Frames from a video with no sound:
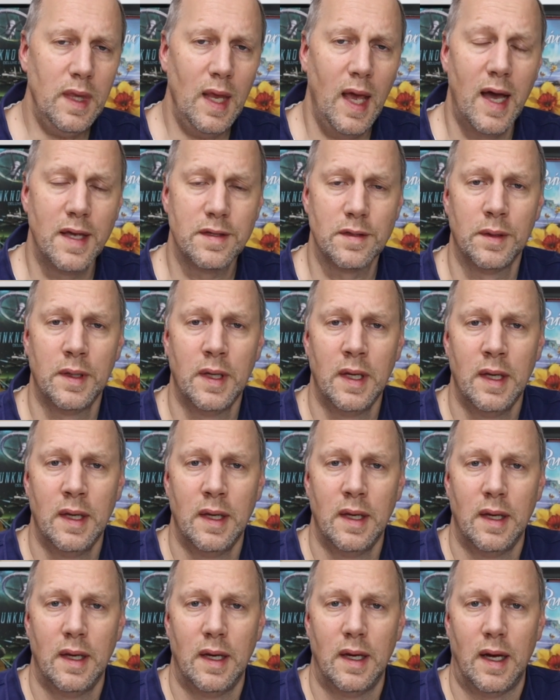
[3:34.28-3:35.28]
Also,
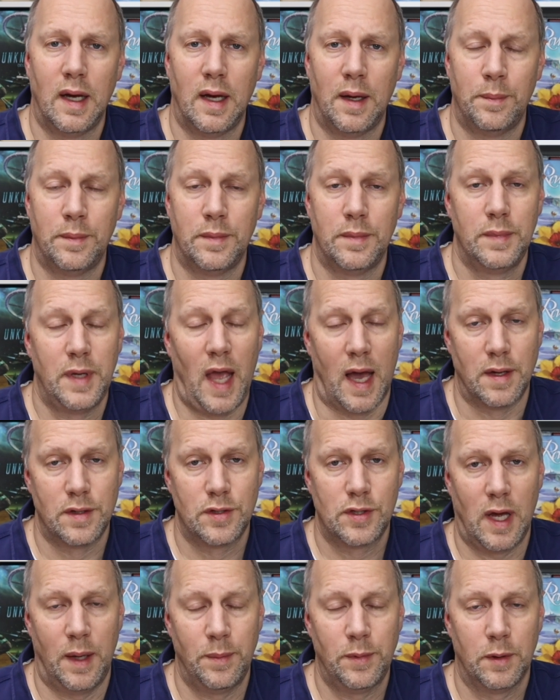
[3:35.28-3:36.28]
ähm, ja,
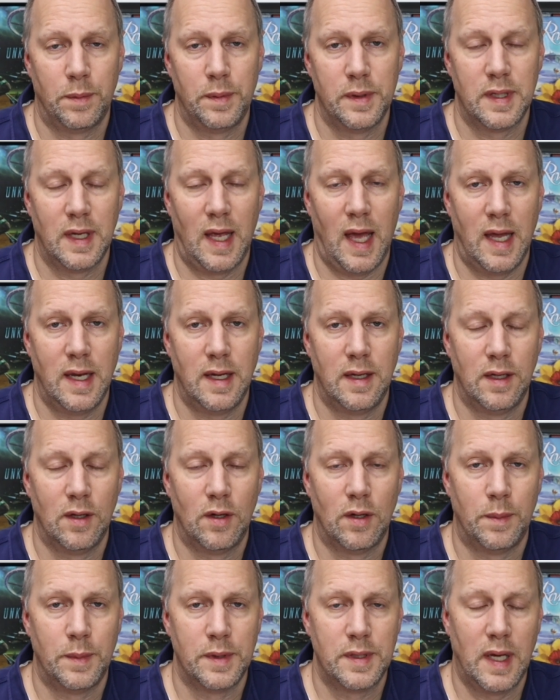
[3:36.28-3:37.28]
schreibt doch bitte gerne in die
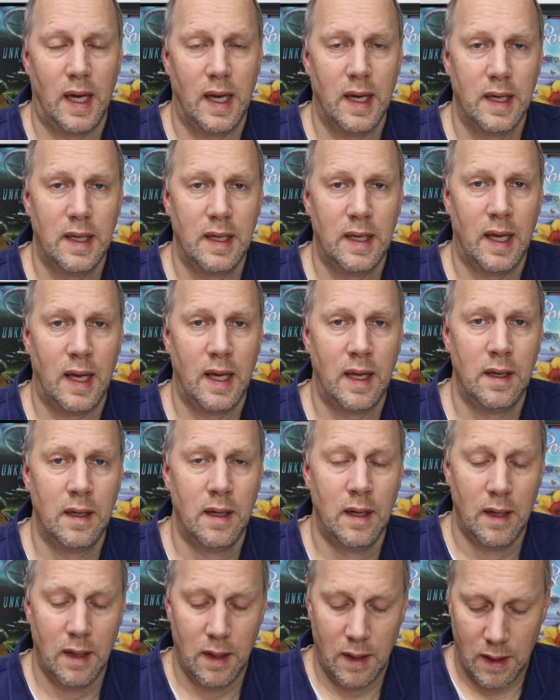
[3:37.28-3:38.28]
Kommentare hinein,
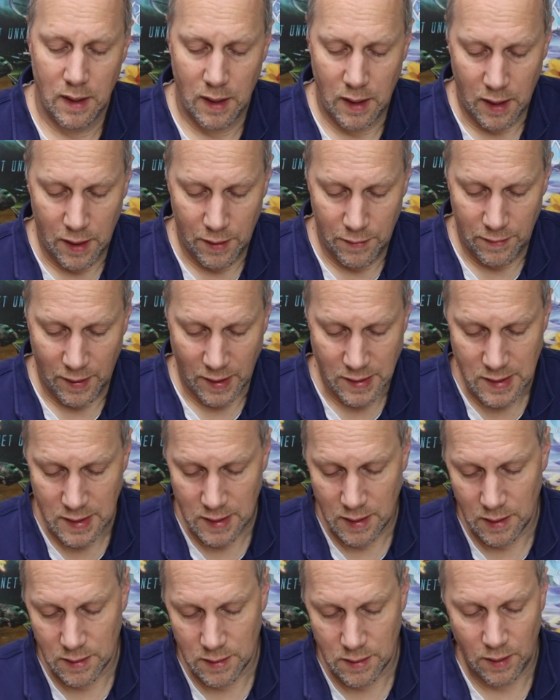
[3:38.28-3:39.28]
äh, was
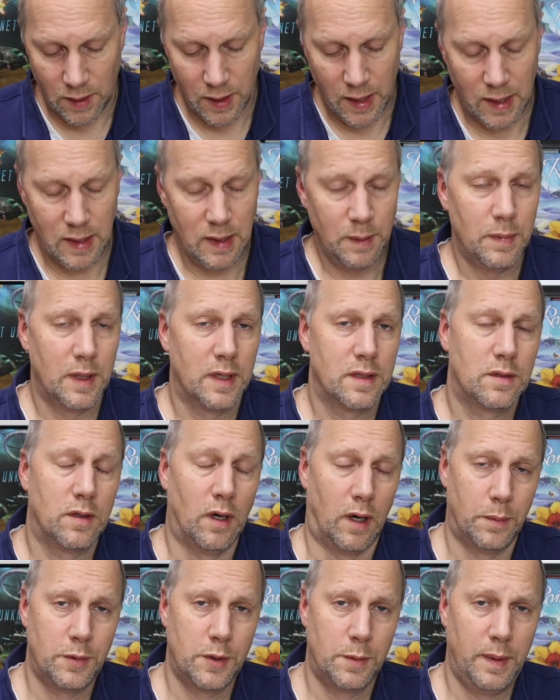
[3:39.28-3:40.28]
ist euer lieblings
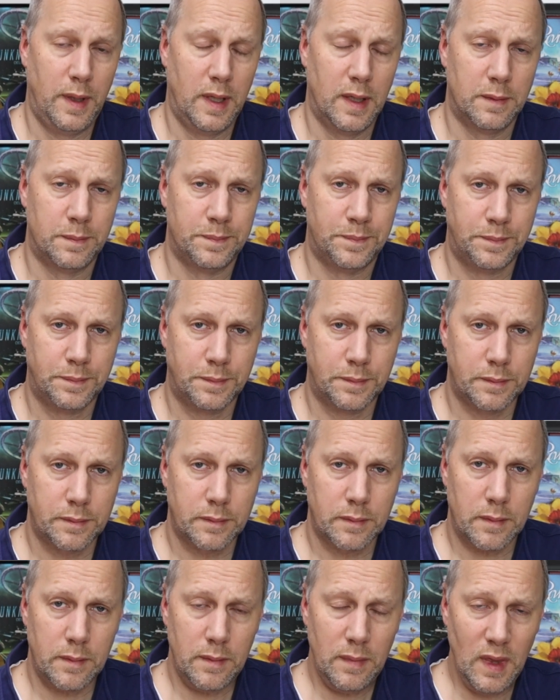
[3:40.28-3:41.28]
koop spiel
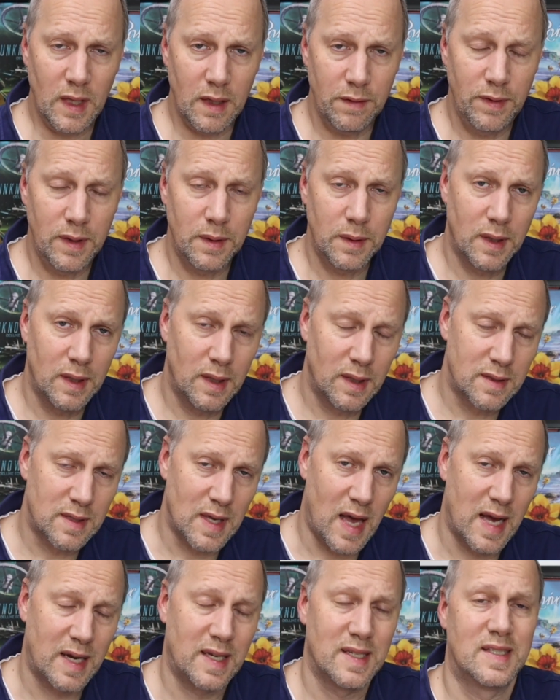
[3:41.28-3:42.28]
Wie
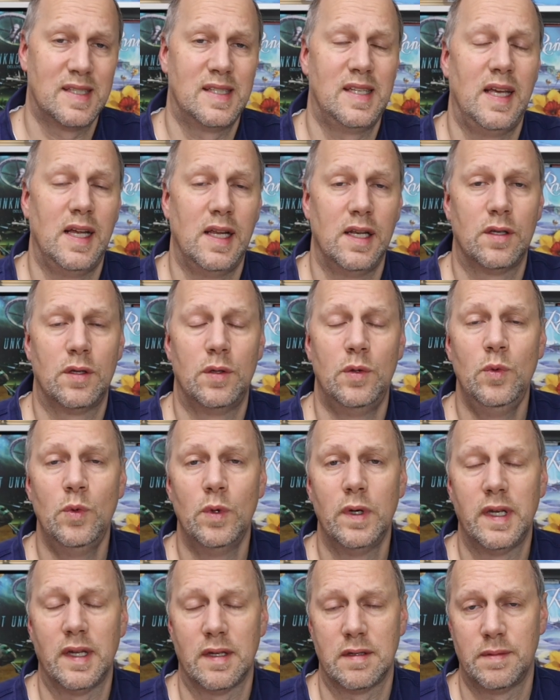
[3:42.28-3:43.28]
gesagt, es zählt
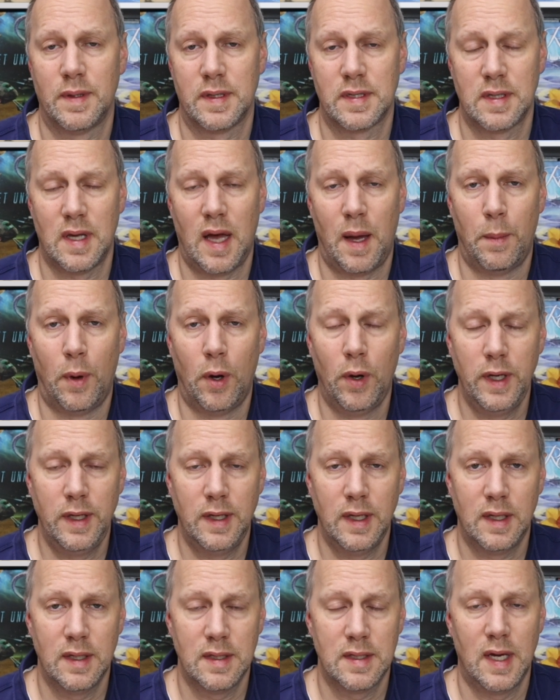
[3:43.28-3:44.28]
nur das, was am
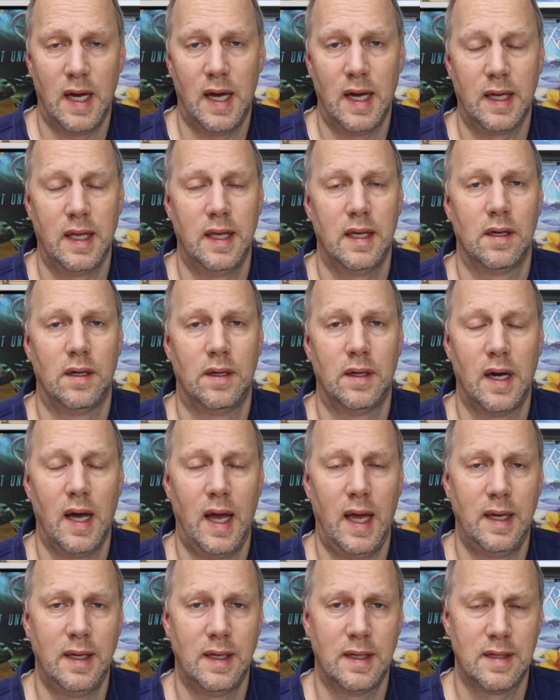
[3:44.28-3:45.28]
heutigen Tag hier auch
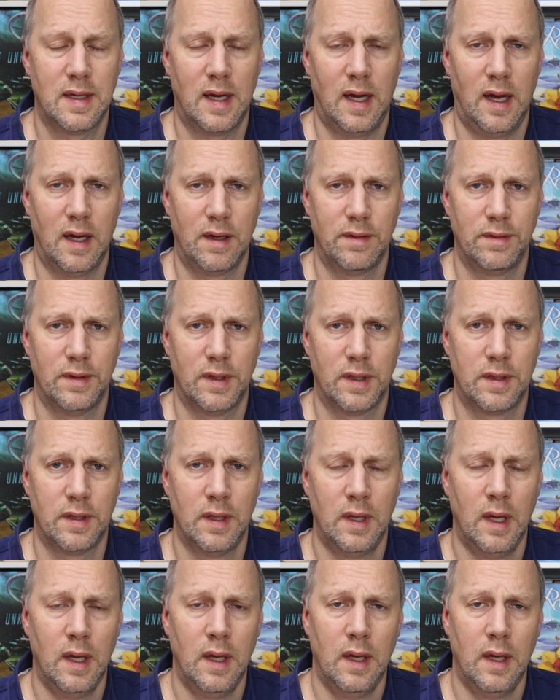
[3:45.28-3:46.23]
eingetragen wird.